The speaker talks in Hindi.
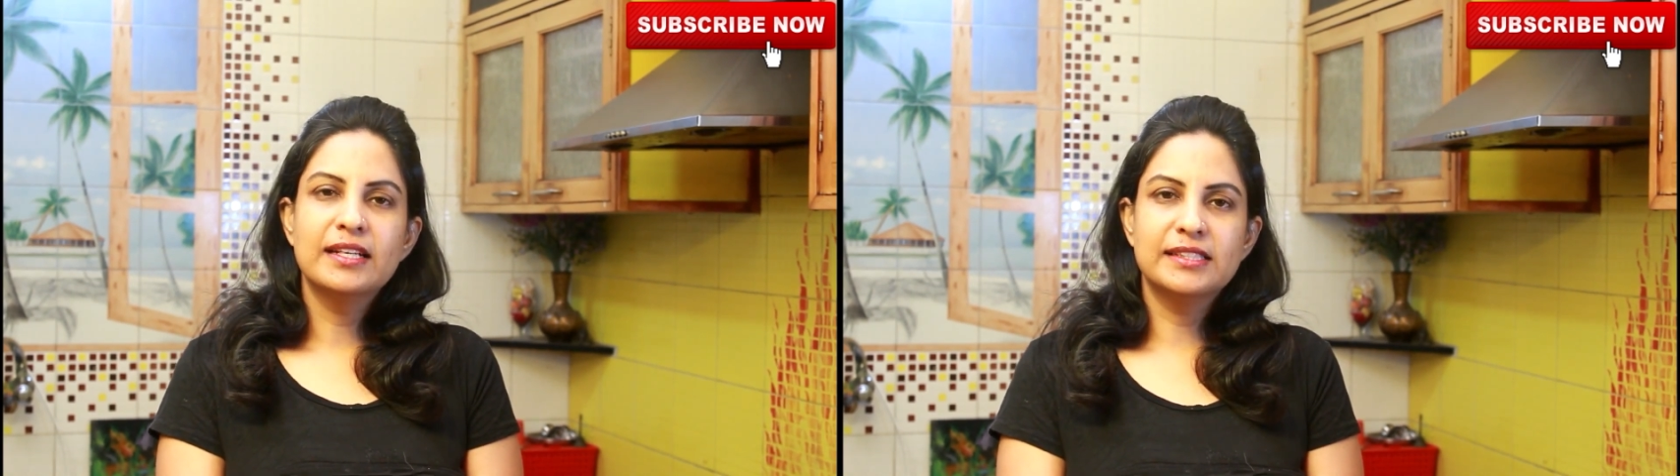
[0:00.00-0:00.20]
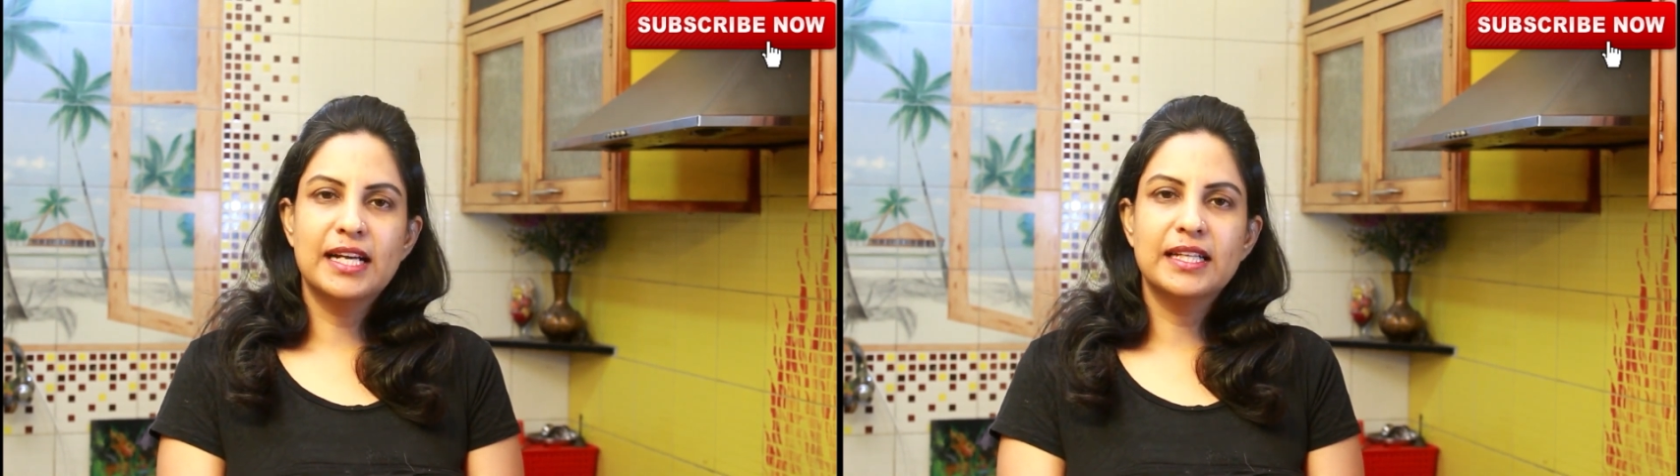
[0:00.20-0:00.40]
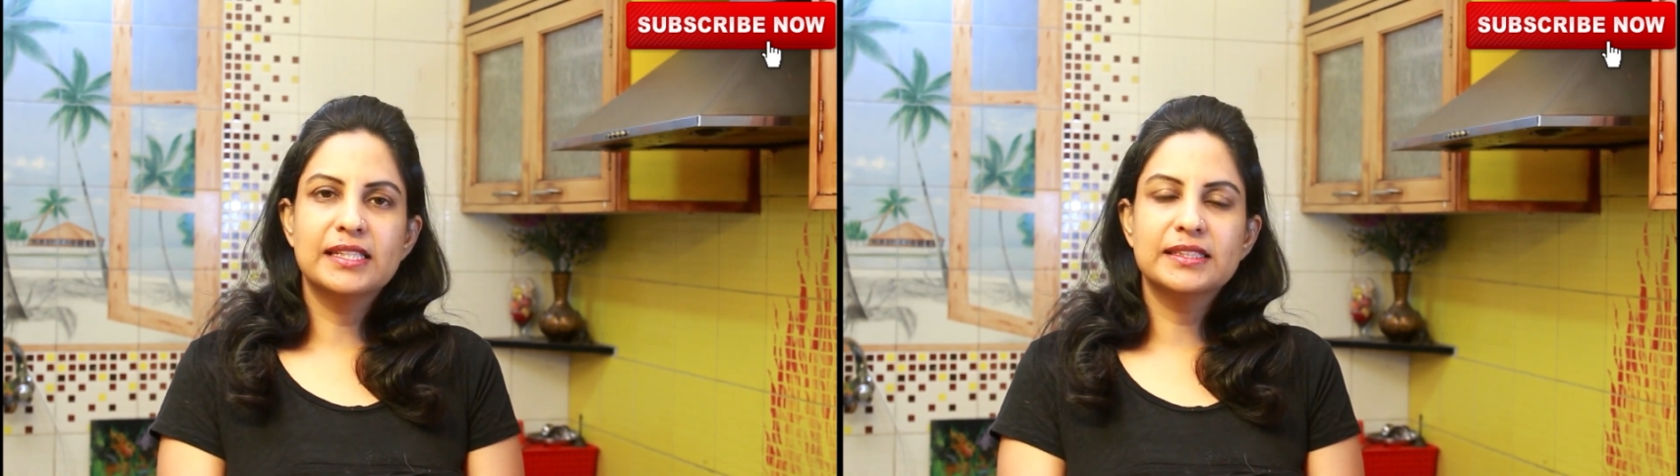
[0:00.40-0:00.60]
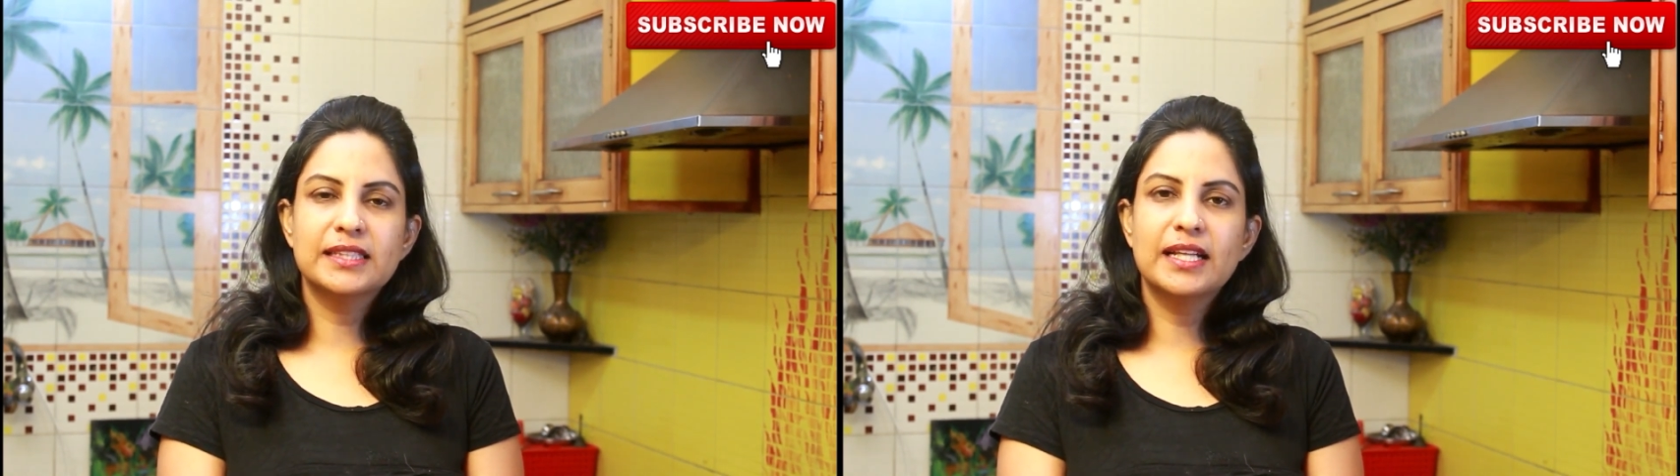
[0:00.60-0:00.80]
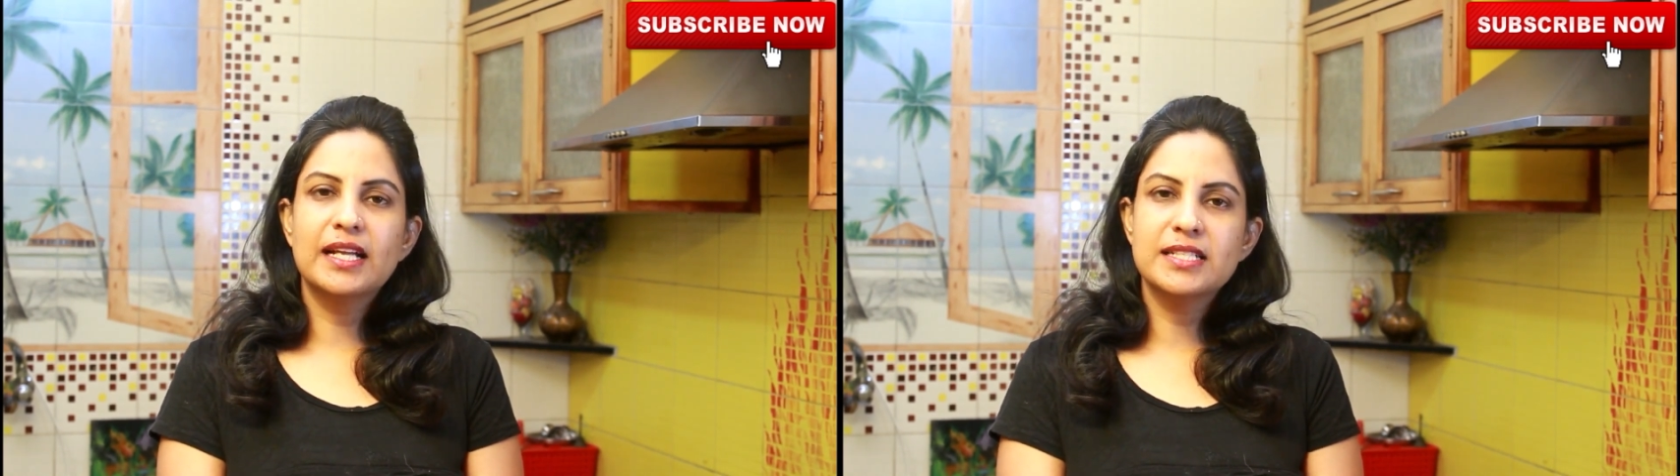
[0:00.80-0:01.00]
ज़्यादा से
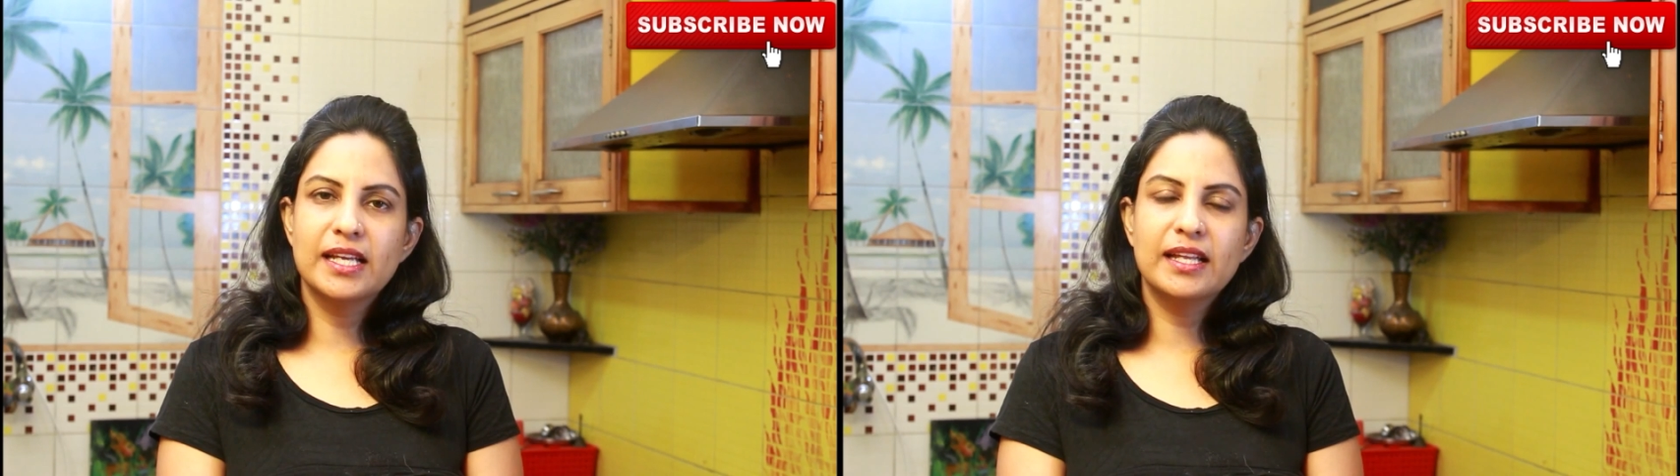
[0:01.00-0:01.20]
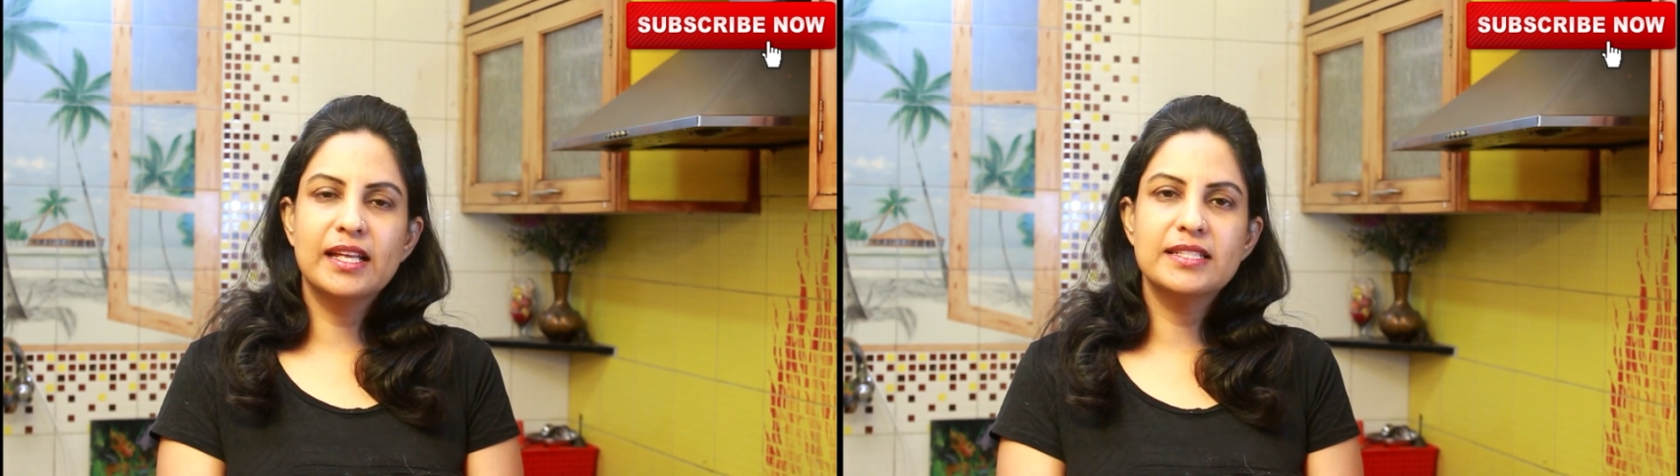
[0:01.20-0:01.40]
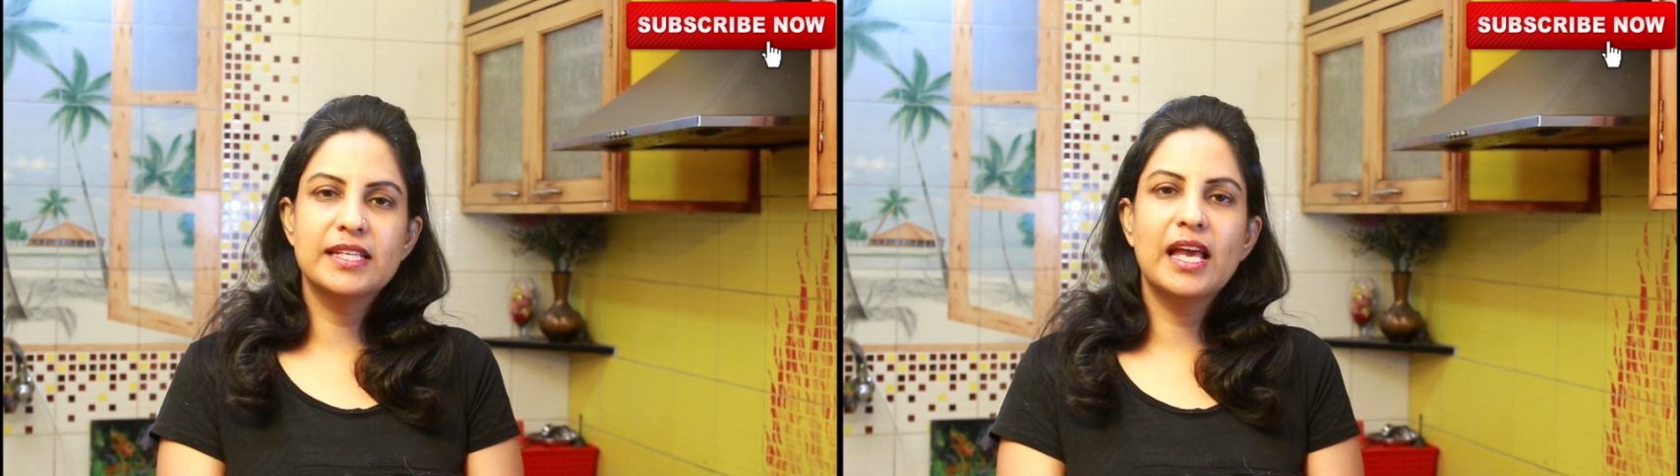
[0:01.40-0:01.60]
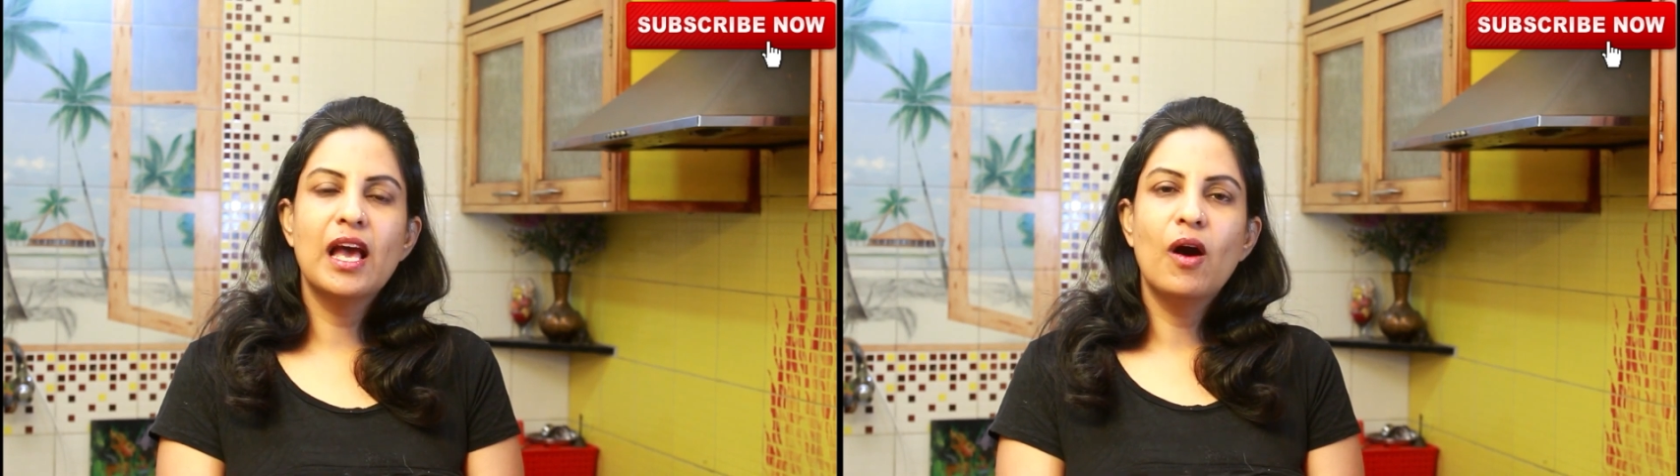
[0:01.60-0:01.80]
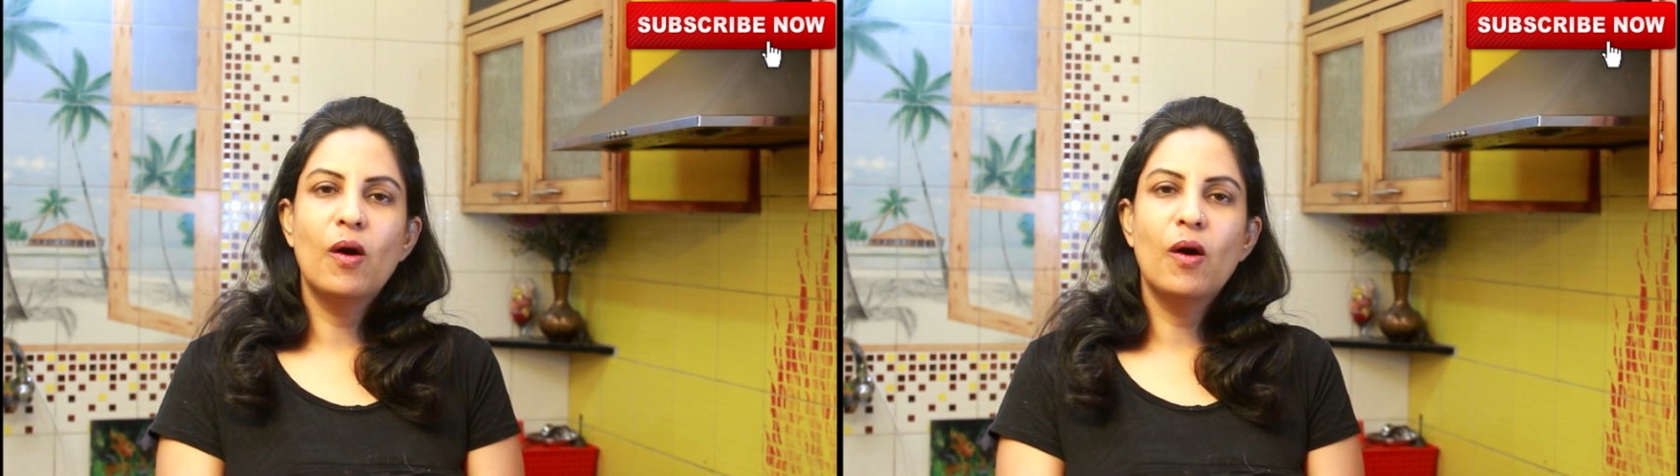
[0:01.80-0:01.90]
ज़्यादा शेयर कीजिए